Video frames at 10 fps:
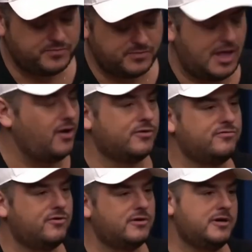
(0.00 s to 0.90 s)
Não, não
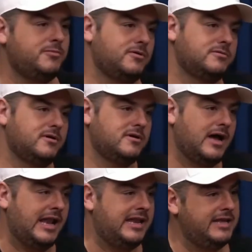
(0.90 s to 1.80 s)
vou. Irmão,
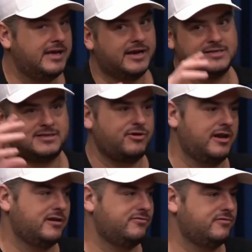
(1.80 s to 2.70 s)
a liga que eles estavam
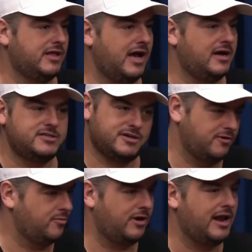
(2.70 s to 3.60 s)
querendo fundar já
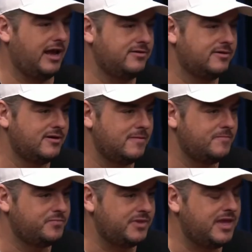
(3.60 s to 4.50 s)
foi pro caralho.
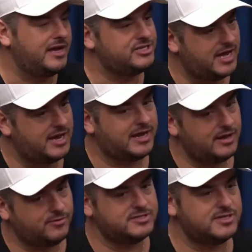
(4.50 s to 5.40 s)
E aí gera aquela
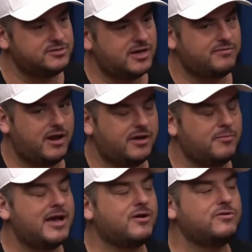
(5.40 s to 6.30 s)
coisa dos caras falando, ah,
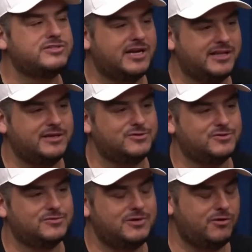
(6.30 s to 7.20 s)
como é que conserta
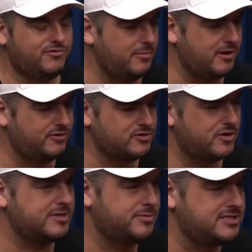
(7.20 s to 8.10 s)
isso? E o Flamengo foi só o
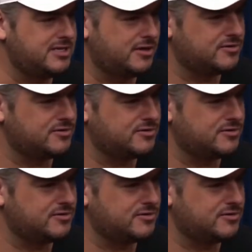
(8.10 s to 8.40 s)
exemplo desse ano.